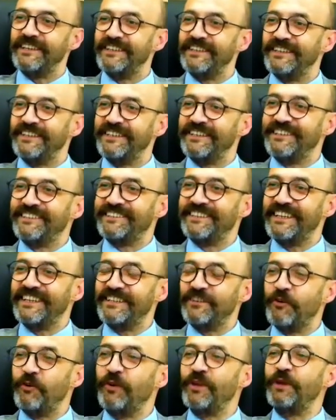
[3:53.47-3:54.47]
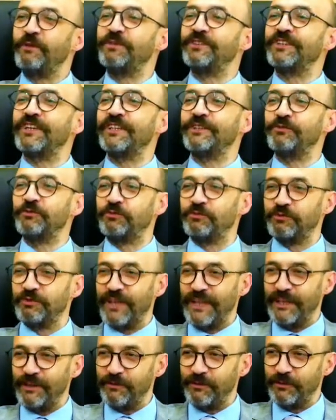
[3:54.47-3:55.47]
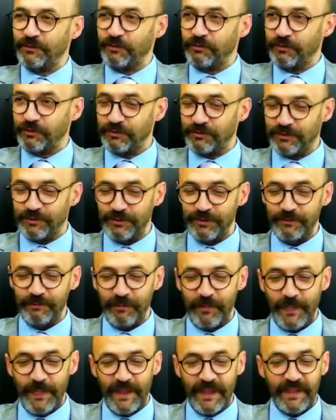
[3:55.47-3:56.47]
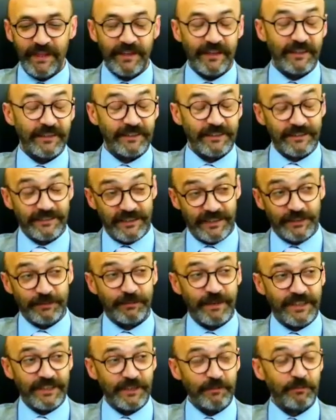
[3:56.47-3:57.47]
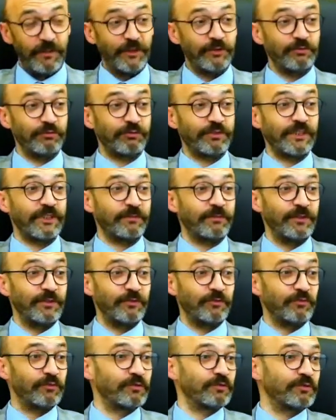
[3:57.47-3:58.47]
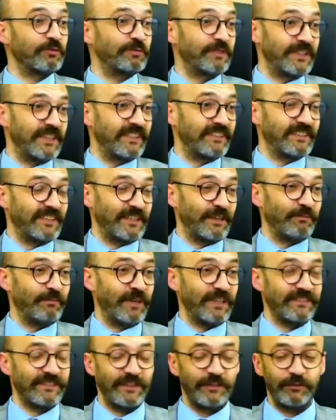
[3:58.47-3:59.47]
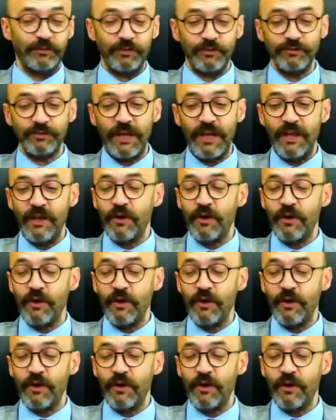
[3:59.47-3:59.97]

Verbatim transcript: e, ilçeyi öyle bir şeydi 350 bin nüfuslu e, seçmenli 540 bin nüfuslu bir ilçeden bahsediyoruz.